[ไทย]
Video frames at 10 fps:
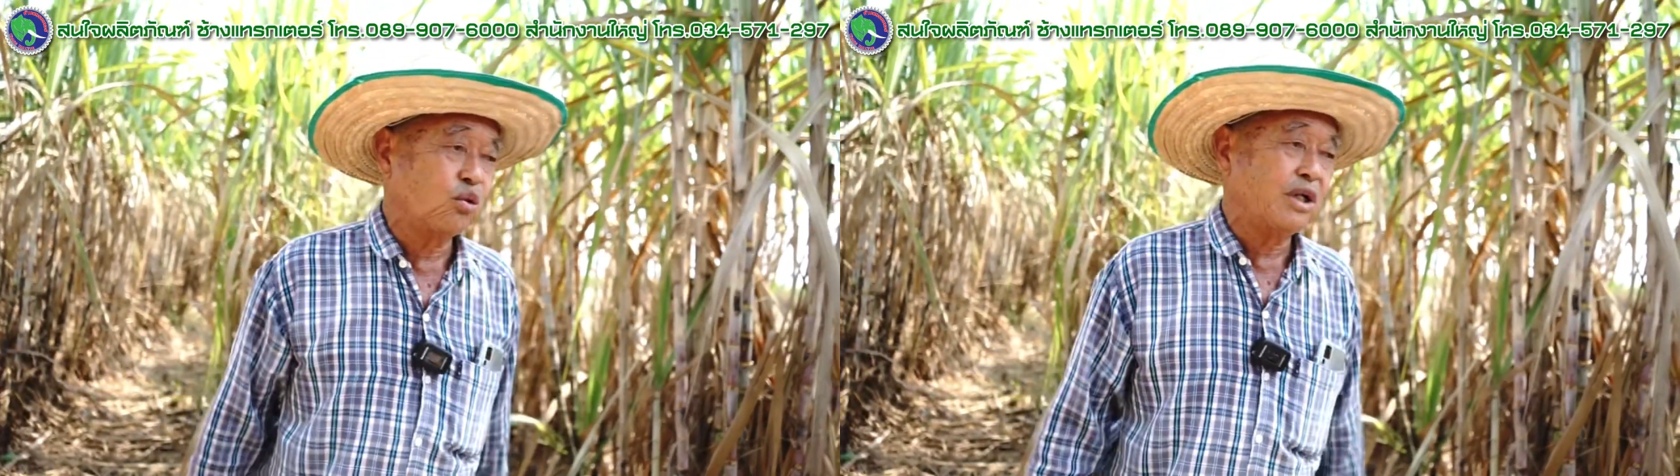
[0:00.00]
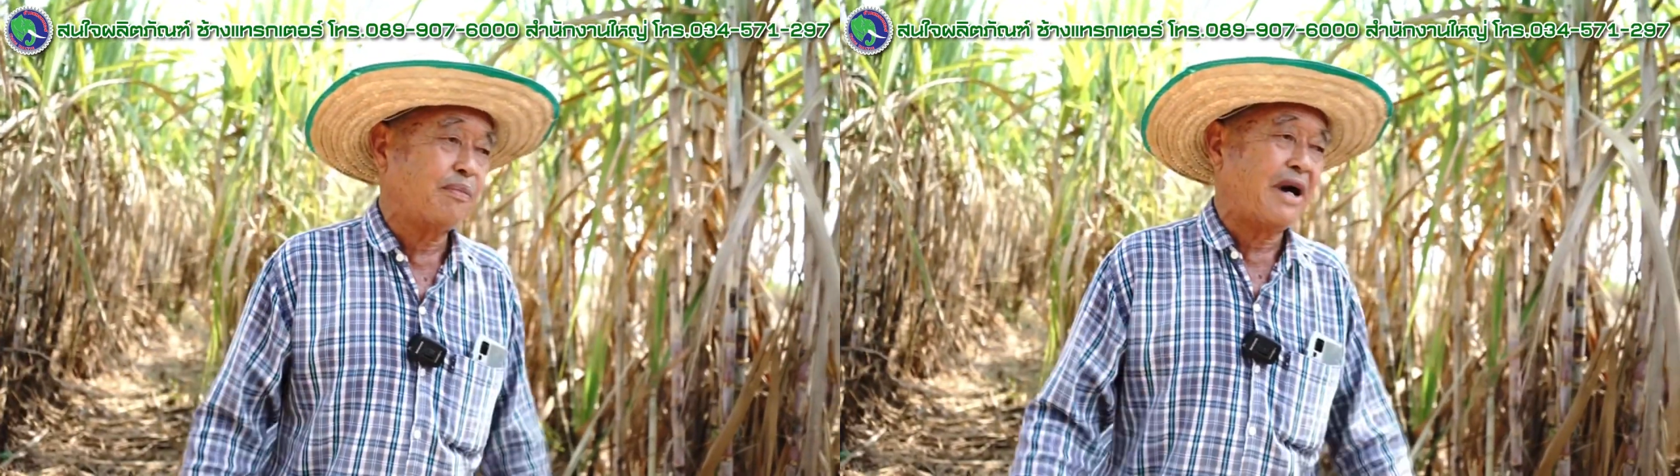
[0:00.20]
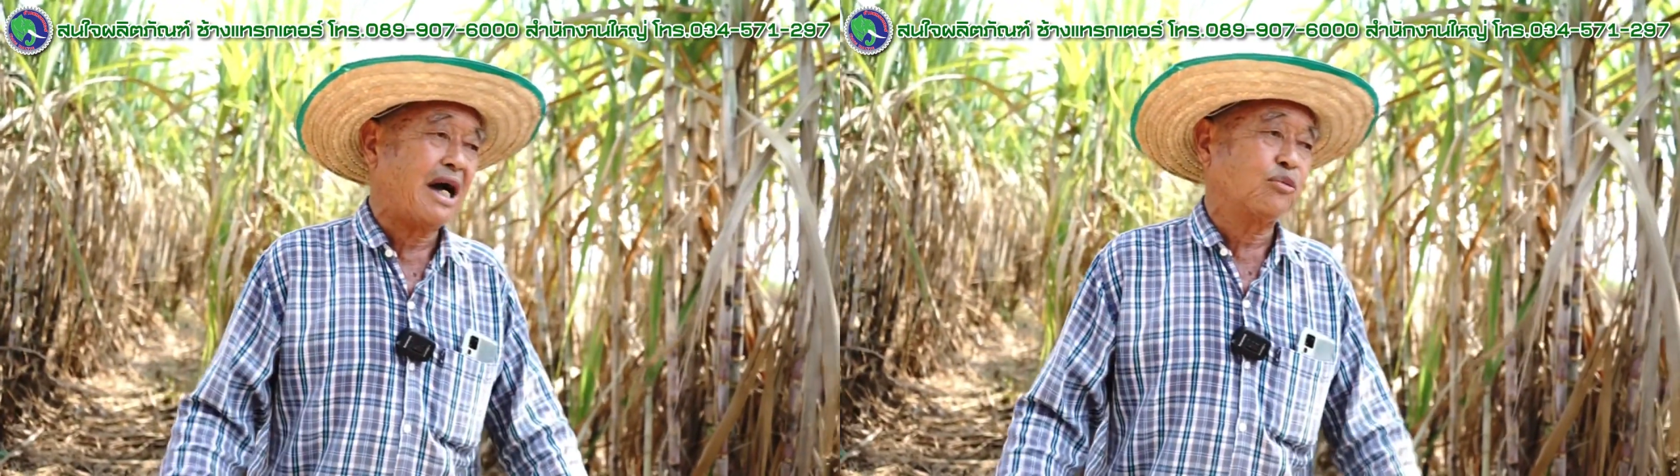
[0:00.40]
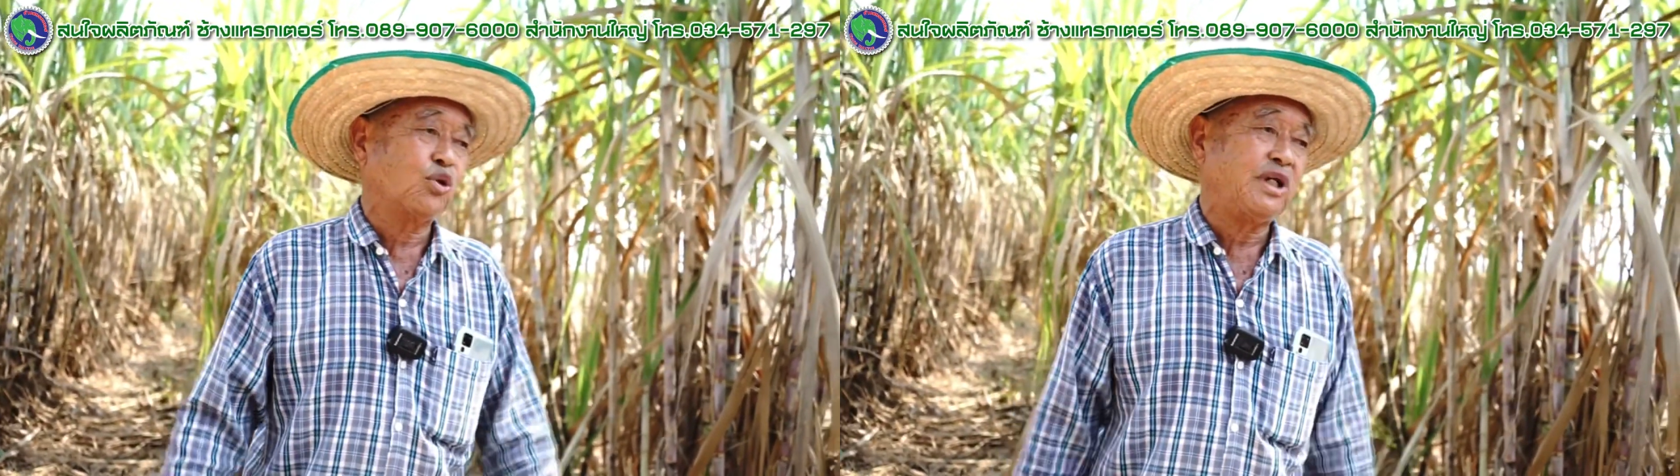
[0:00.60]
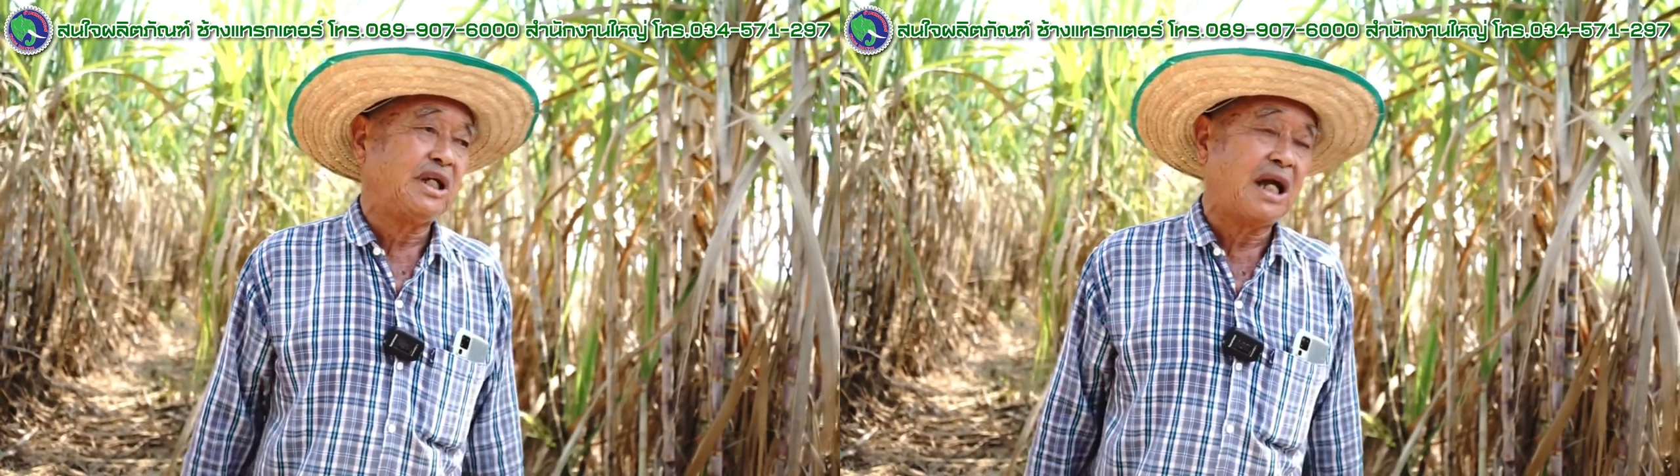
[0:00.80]
คุณภาพ
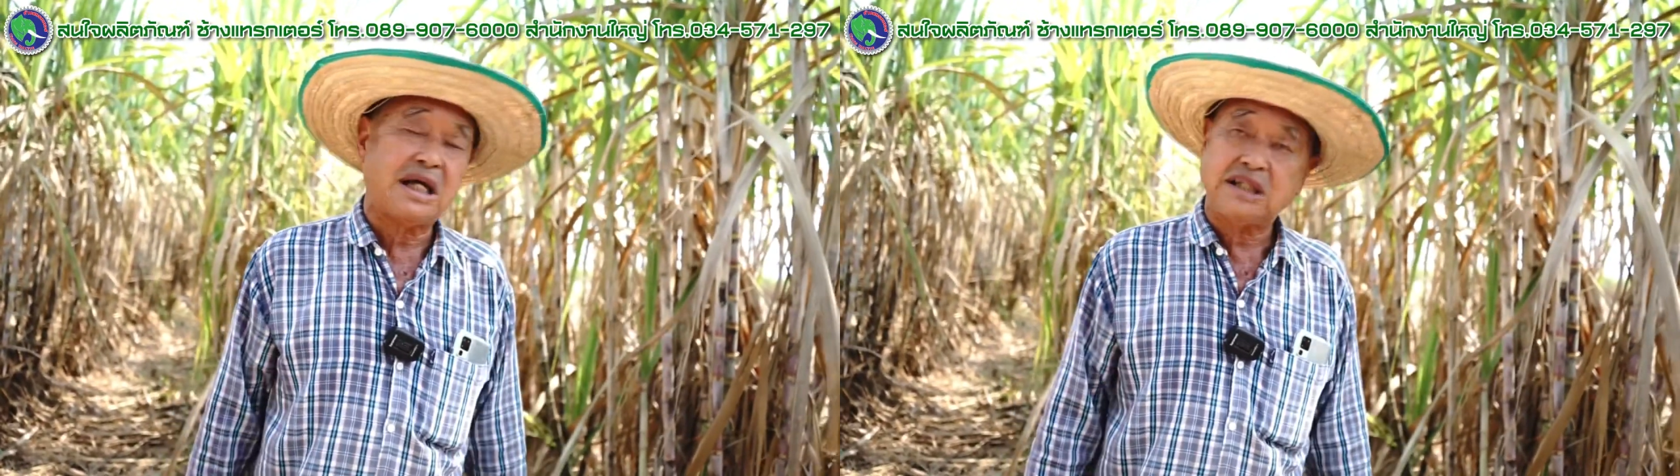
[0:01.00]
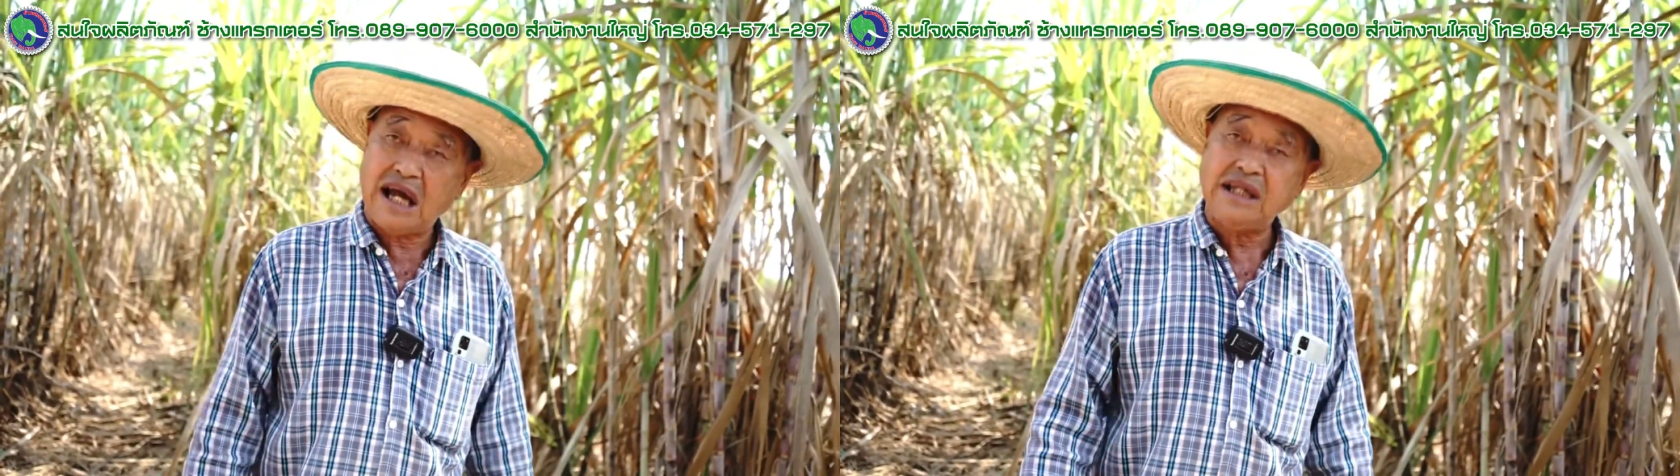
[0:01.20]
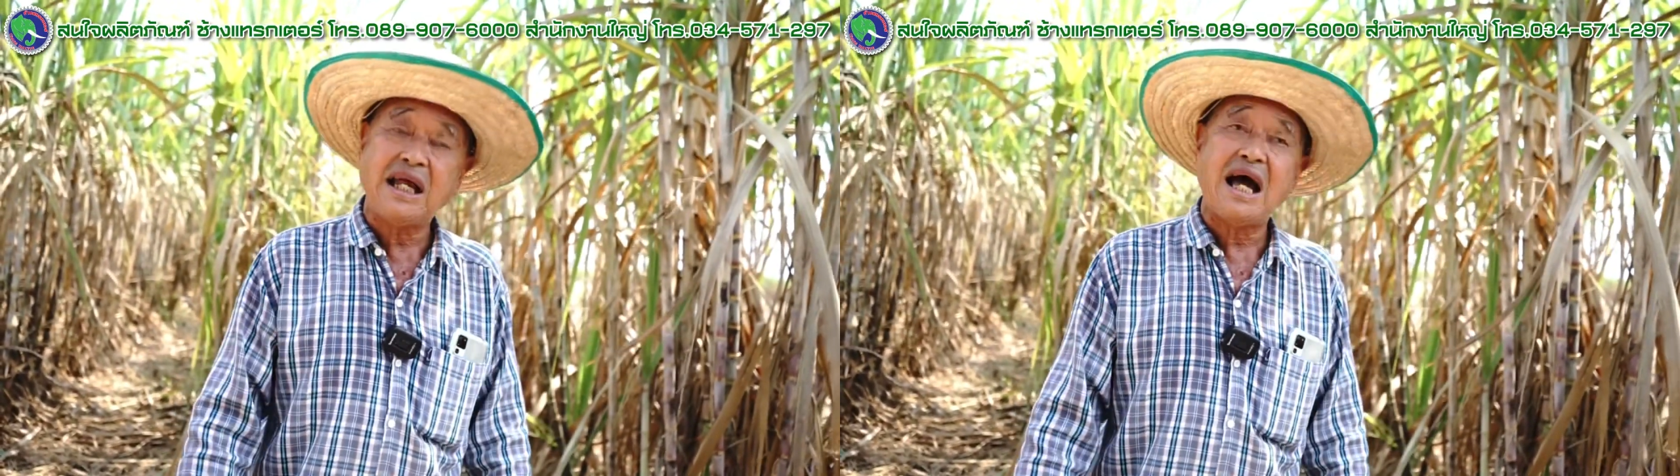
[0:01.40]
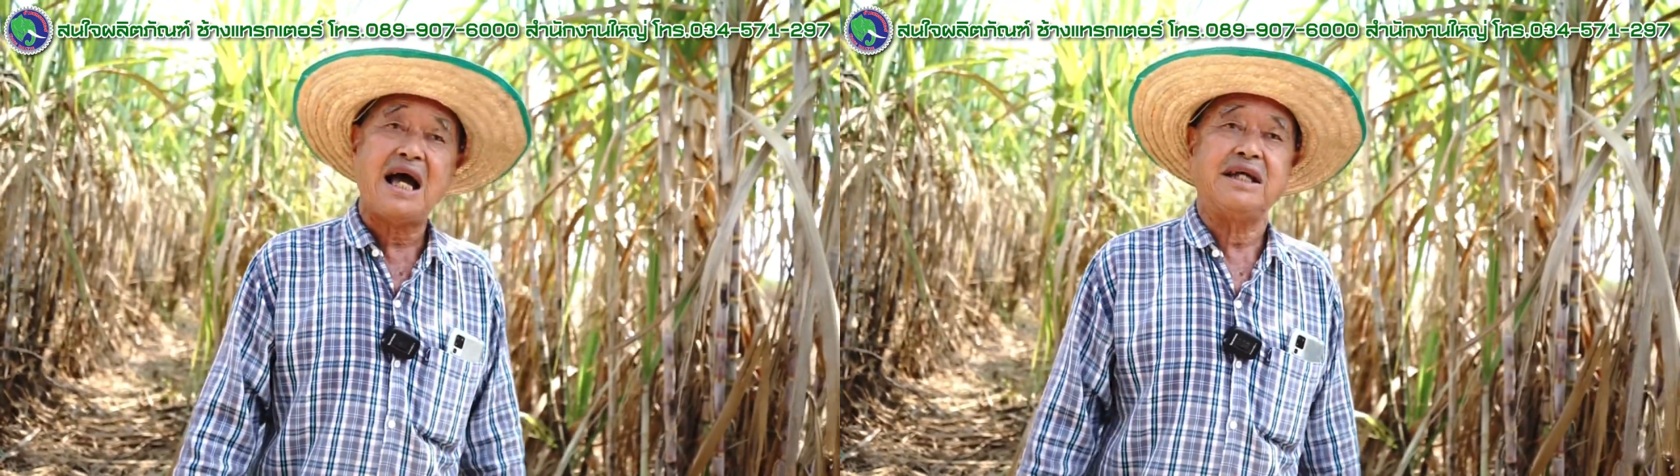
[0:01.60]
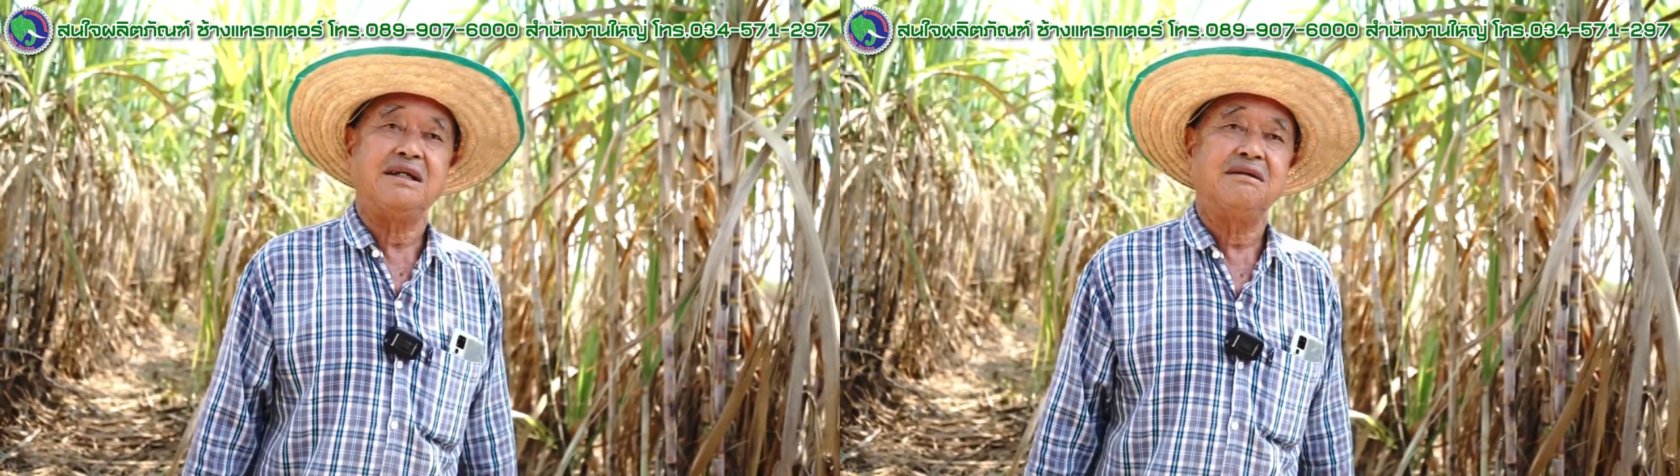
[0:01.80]
ตัวนี้น่าใช้ได้